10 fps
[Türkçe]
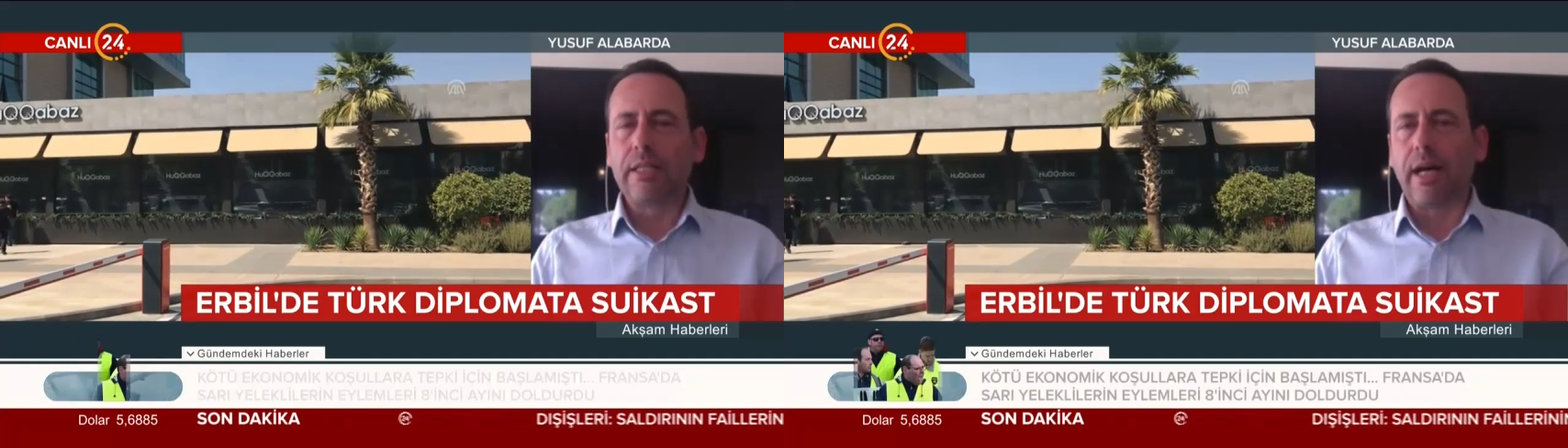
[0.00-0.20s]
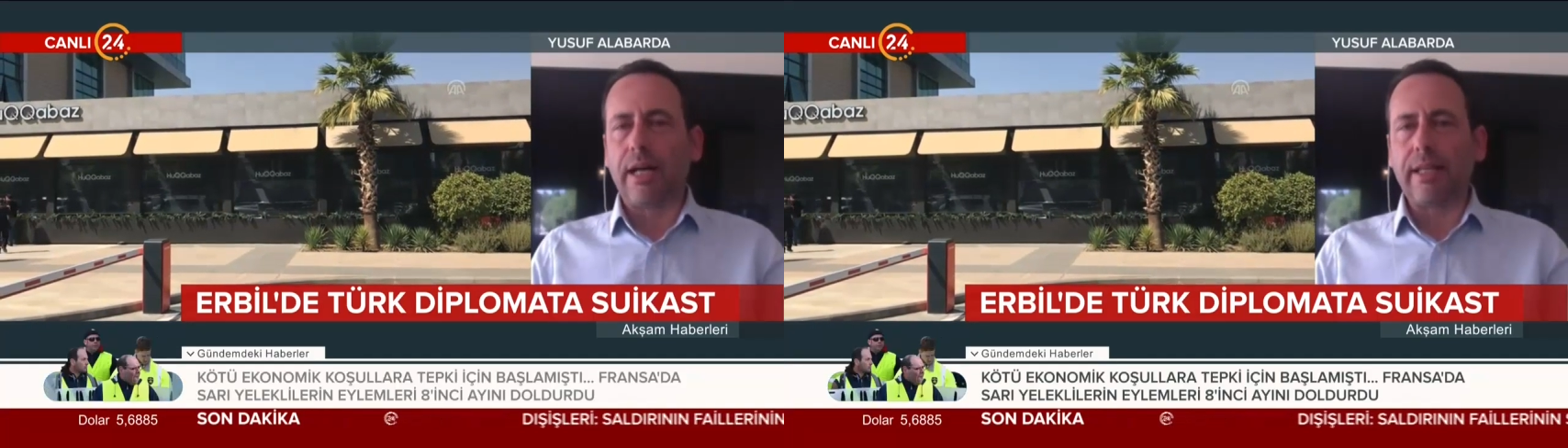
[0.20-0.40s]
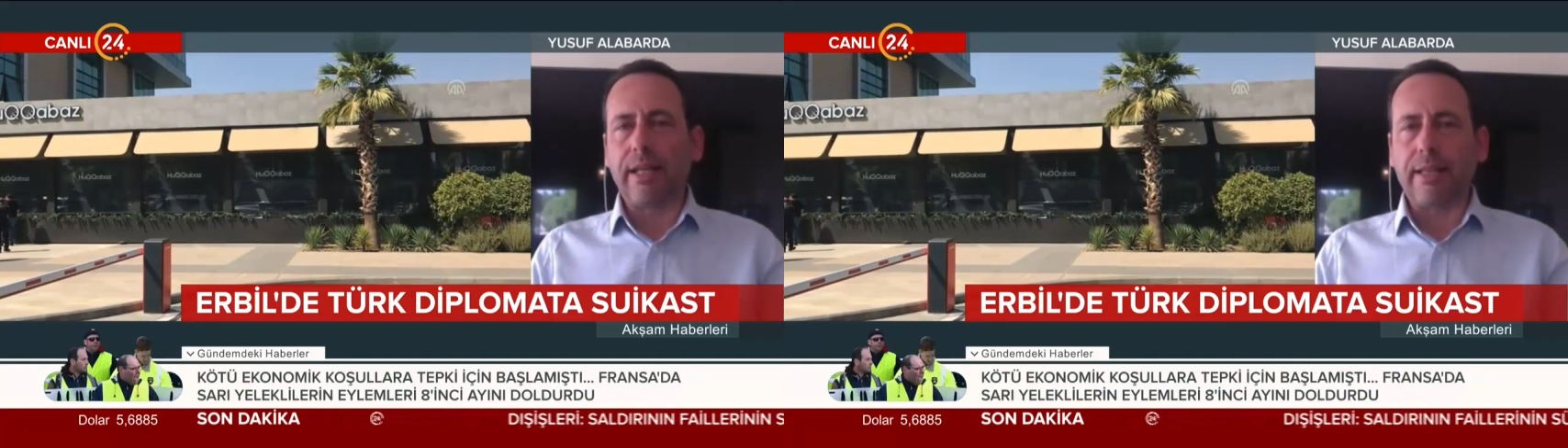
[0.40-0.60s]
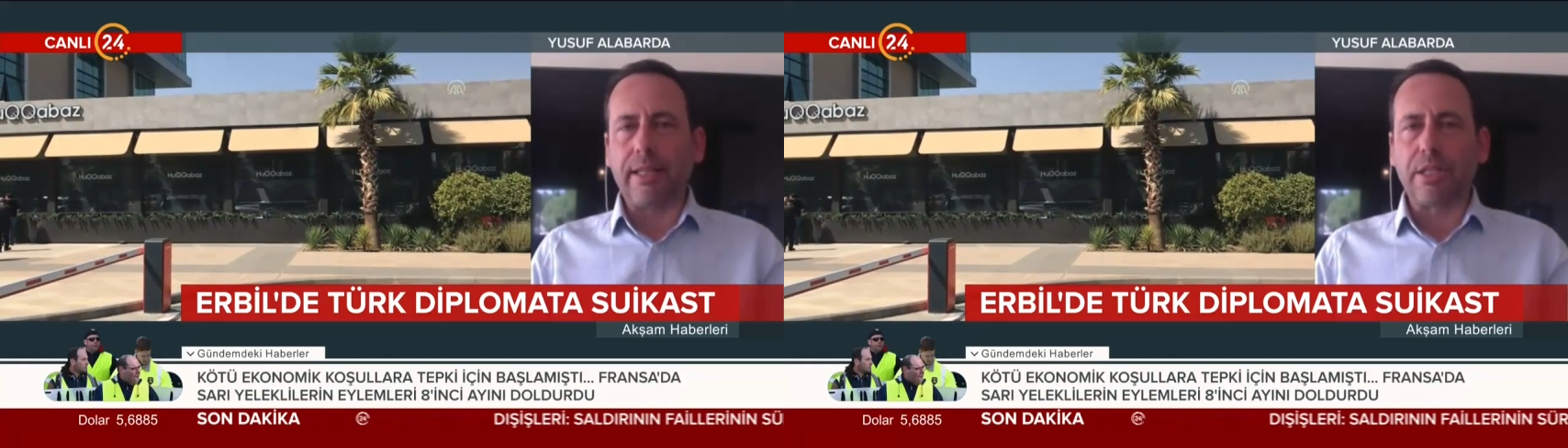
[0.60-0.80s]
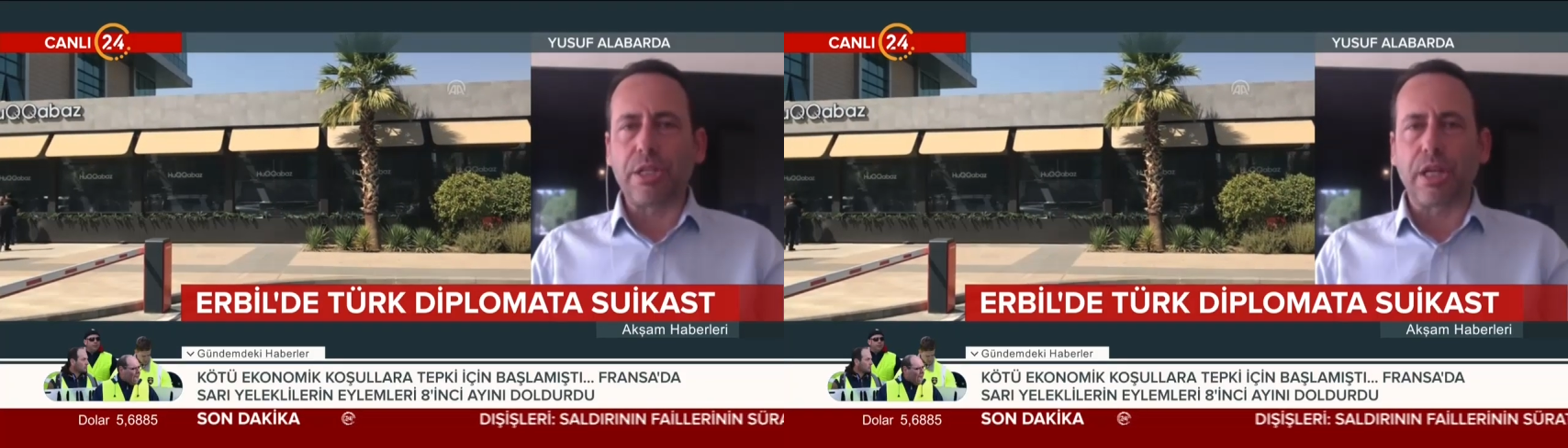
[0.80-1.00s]
daha da
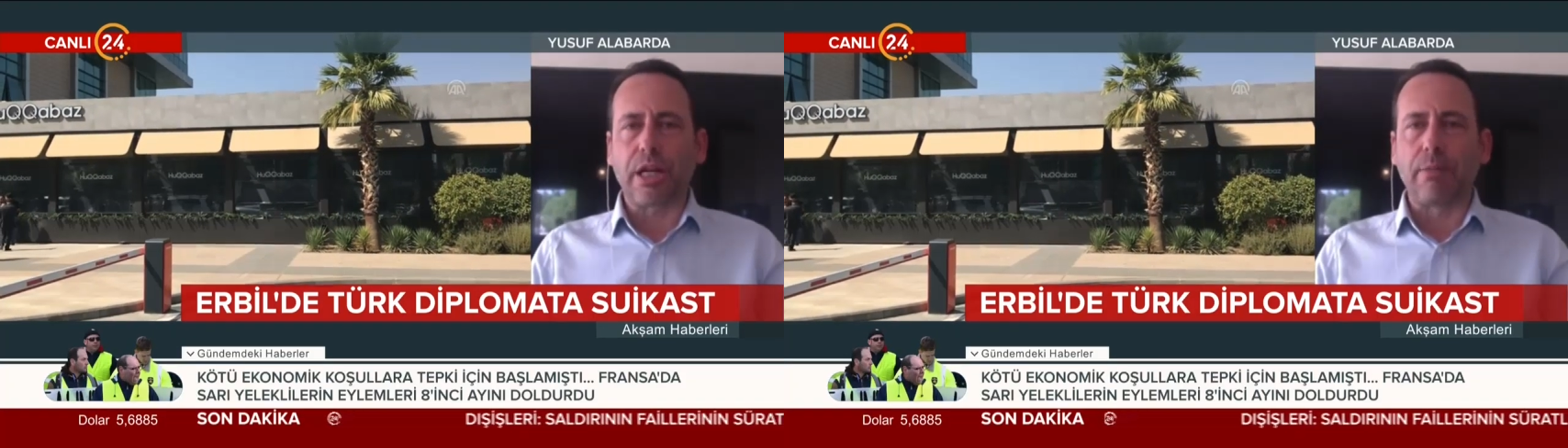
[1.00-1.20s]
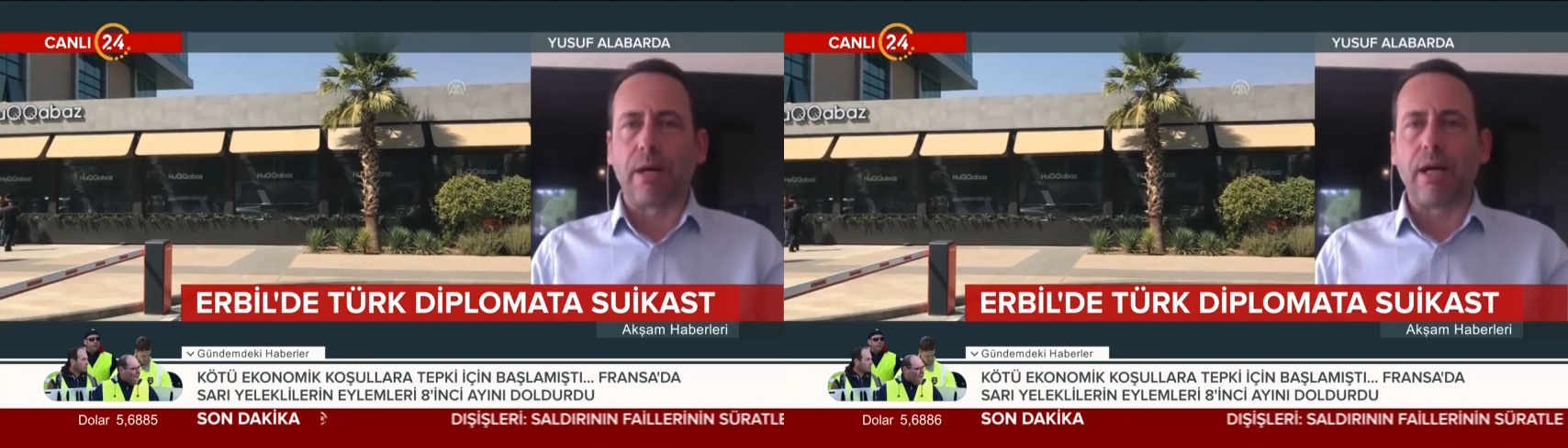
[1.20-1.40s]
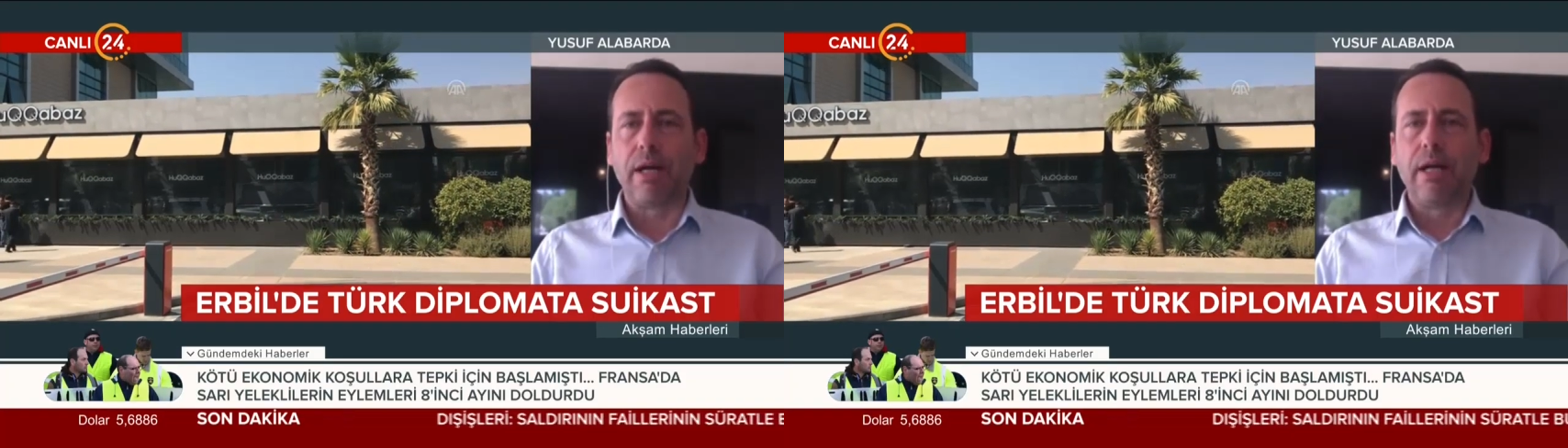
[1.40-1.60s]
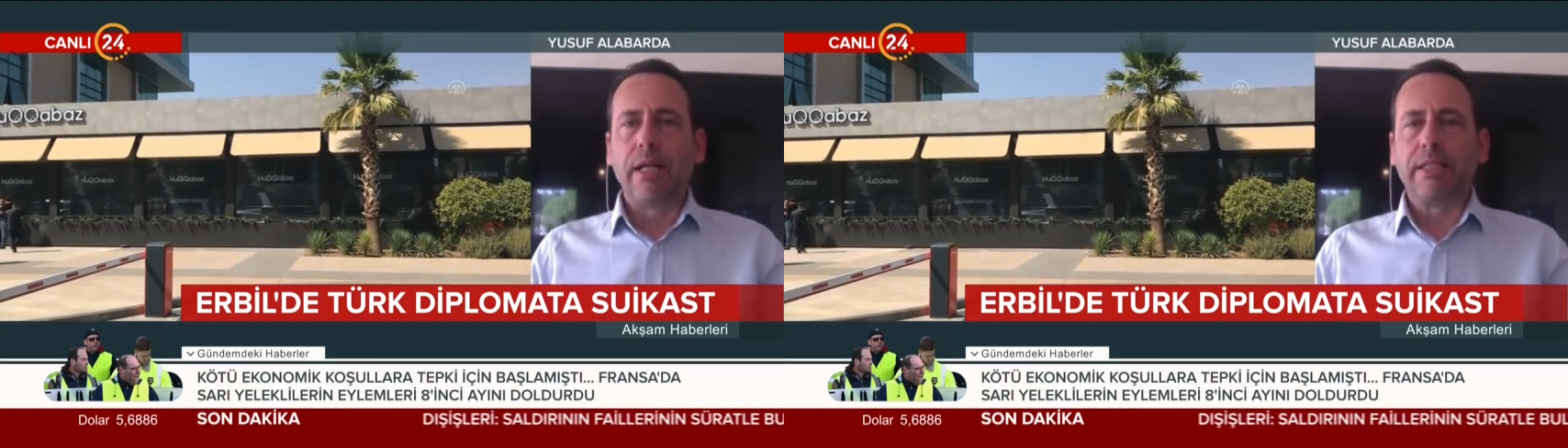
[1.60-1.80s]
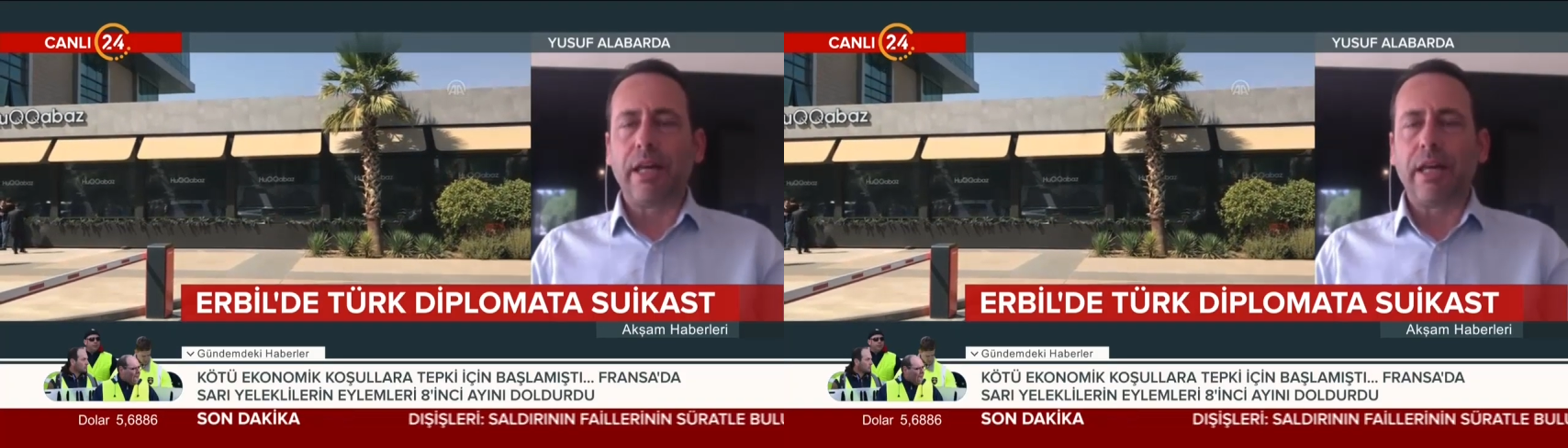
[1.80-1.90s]
netleşecek. Ama